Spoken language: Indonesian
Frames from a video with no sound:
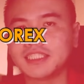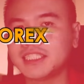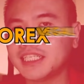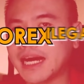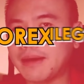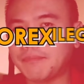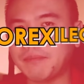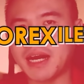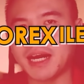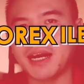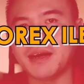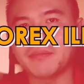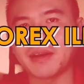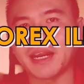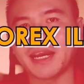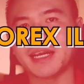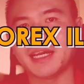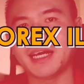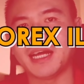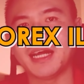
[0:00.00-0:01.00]
Siapakah
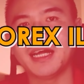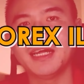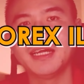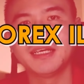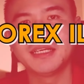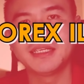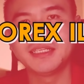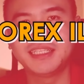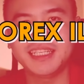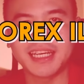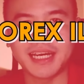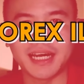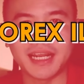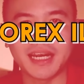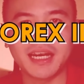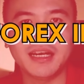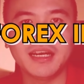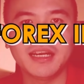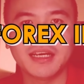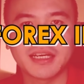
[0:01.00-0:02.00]
mereka
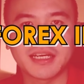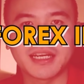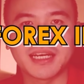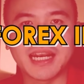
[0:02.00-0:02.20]
dan